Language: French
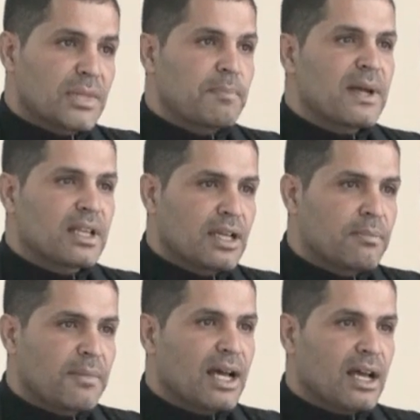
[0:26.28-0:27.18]
il n'est
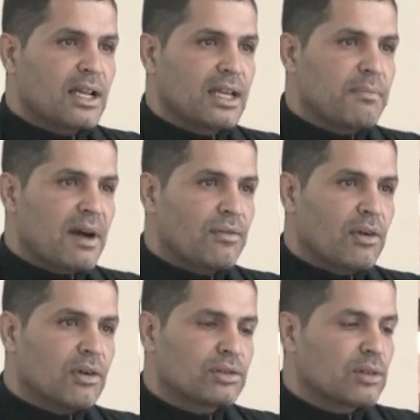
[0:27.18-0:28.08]
pas, pas, pas
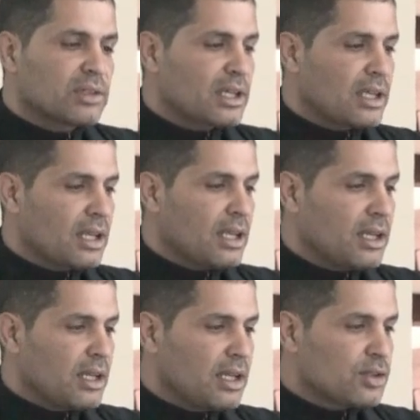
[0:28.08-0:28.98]
fort, donc il
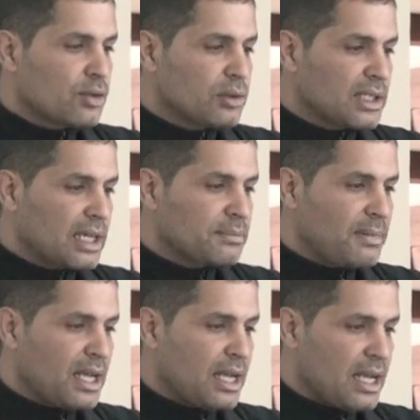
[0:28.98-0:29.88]
ne se contracte
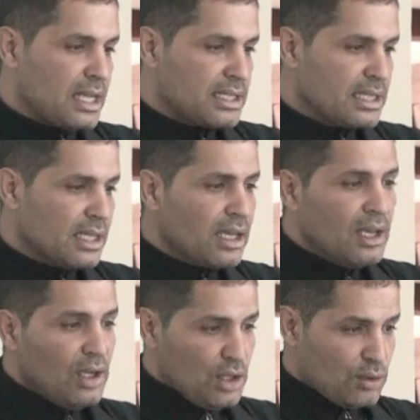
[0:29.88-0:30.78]
pas assis.
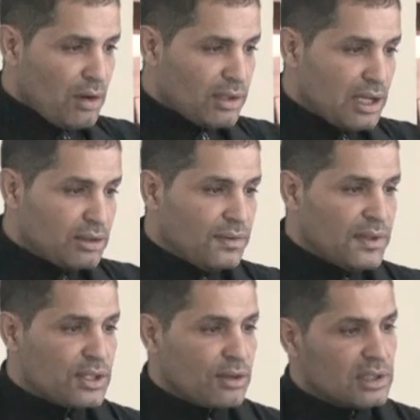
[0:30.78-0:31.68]
Soit on a une
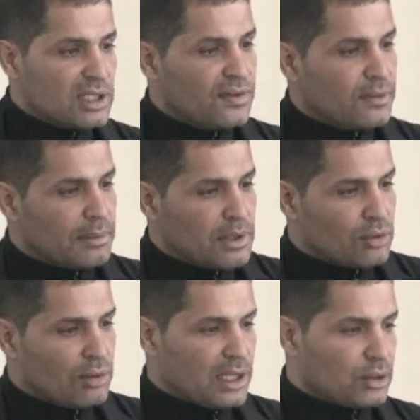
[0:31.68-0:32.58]
déficience des fibres
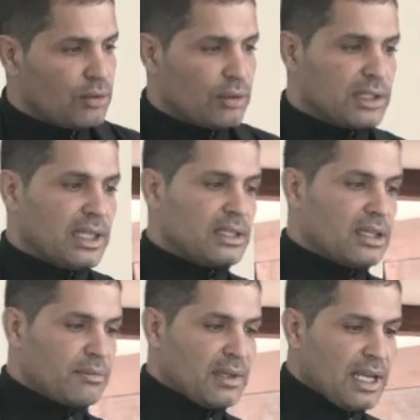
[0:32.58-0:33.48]
musculaires de l'urtère
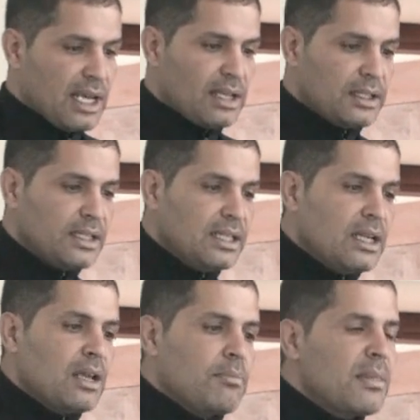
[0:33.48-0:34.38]
terminale,
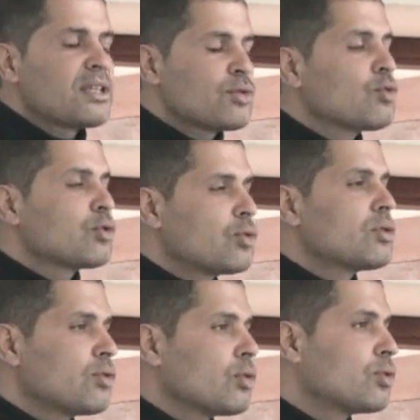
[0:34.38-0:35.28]
mais surtout,
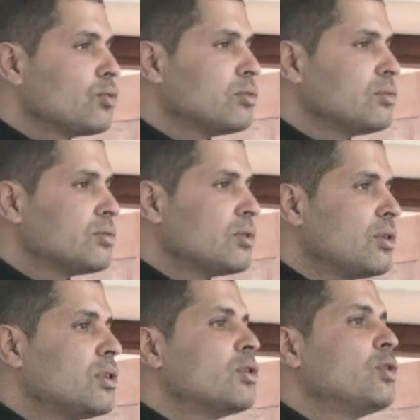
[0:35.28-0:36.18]
surtout,
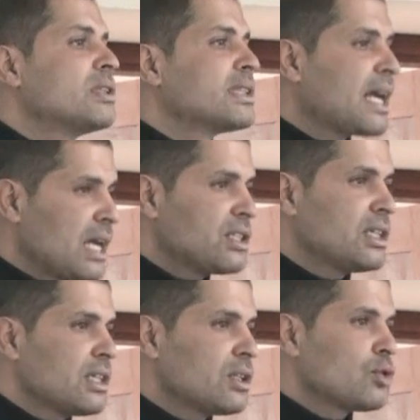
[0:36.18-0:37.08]
le
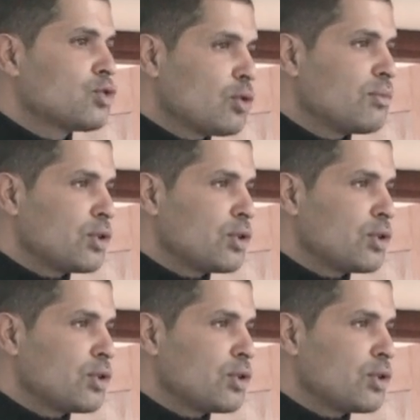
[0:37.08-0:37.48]
trajet ce